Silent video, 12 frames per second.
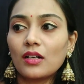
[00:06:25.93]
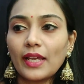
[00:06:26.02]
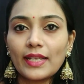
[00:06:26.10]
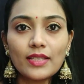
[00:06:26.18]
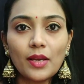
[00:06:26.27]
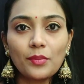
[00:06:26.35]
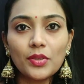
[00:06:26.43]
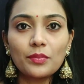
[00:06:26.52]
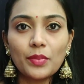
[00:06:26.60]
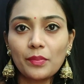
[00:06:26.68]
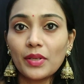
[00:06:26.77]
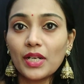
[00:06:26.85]
எக்ஸாமுக்கு
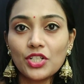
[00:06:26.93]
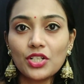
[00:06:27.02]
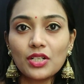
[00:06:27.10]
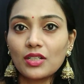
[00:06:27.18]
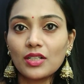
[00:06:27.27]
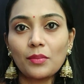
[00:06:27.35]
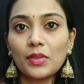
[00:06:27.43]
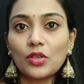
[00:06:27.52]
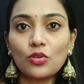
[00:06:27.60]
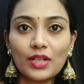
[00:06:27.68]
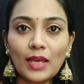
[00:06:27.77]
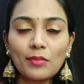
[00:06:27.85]
ப்ரிப்பரேஷனுக்கு
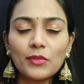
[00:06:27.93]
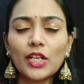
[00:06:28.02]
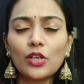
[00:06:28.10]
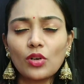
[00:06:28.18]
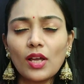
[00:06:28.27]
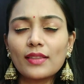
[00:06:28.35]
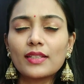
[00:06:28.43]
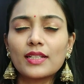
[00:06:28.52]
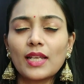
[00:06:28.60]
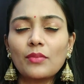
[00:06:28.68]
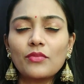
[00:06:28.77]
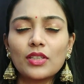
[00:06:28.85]
நம்மளுக்கு ஒரு டைம் கிடைக்கும்ல அந்த
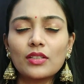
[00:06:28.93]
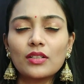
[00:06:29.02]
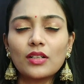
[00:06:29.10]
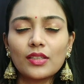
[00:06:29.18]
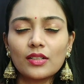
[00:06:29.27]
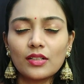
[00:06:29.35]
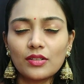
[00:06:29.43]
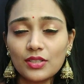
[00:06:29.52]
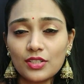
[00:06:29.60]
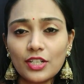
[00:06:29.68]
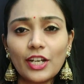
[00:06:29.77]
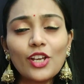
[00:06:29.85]
டைம் வந்து அந்த
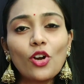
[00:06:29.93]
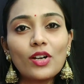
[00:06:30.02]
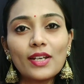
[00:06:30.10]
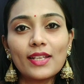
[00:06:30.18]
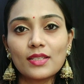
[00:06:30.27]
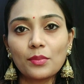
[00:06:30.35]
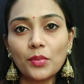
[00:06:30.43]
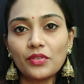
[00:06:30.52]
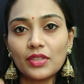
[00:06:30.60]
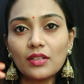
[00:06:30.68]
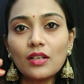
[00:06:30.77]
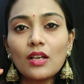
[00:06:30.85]
ஸ்டடி ஹாலிடேஸ் அப்போ
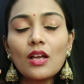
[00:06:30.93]
வந்து